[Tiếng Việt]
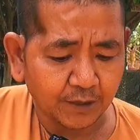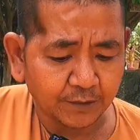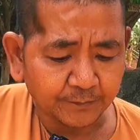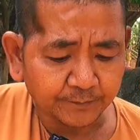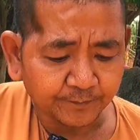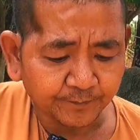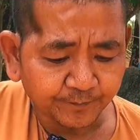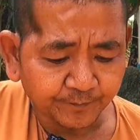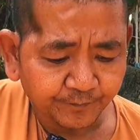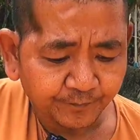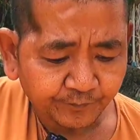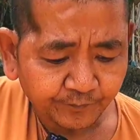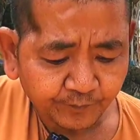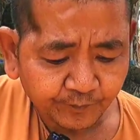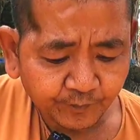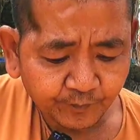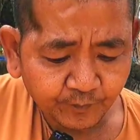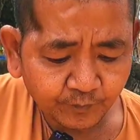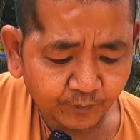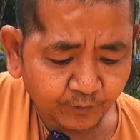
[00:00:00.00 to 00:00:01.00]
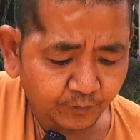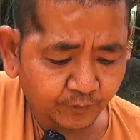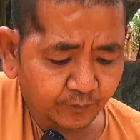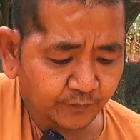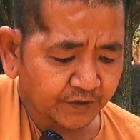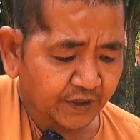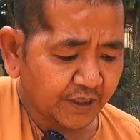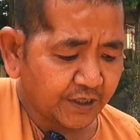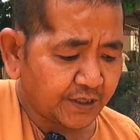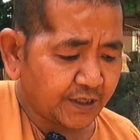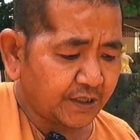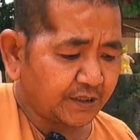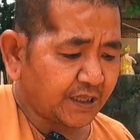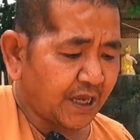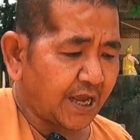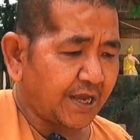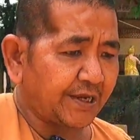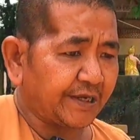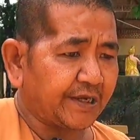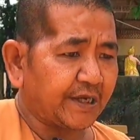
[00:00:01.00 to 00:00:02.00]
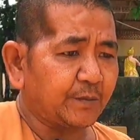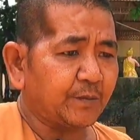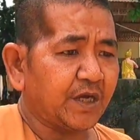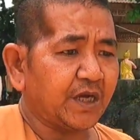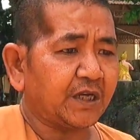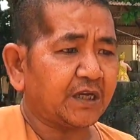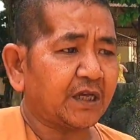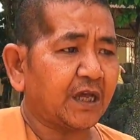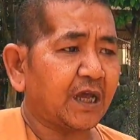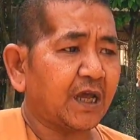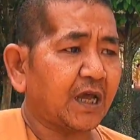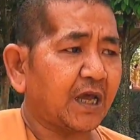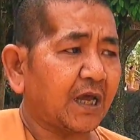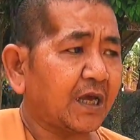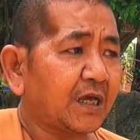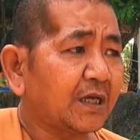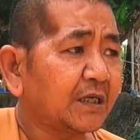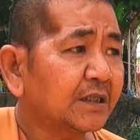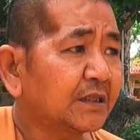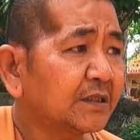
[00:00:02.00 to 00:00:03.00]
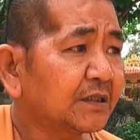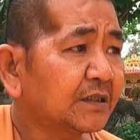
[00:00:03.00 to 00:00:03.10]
ra thì á, thầy chỉ biết à,